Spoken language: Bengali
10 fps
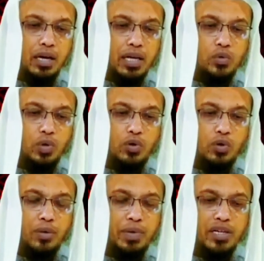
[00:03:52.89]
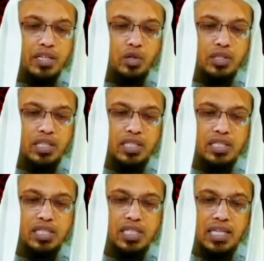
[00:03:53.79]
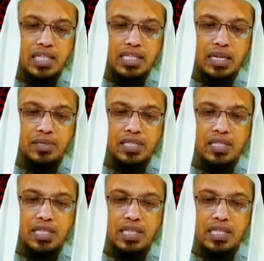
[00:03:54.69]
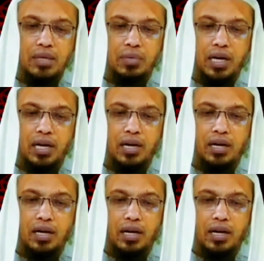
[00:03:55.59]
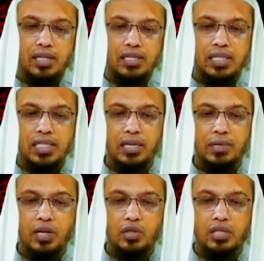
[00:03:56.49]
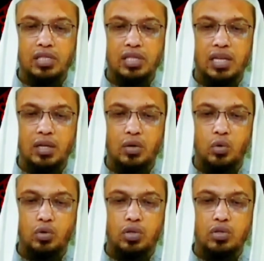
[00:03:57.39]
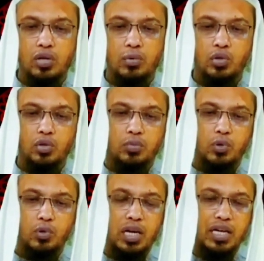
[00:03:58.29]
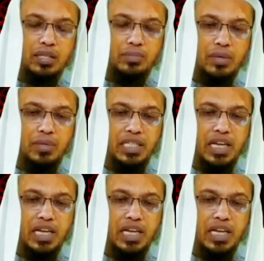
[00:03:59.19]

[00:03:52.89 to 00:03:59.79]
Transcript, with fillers: রেজওয়ানুর রহমান হৃদয় জানতে চেয়েছেন স্বামী স্ত্রী কিংবা স্ত্রী স্বামীর লজ্জাস্থানে উত্তেজনাবশত মুখ লাগাতে পারবে কিনা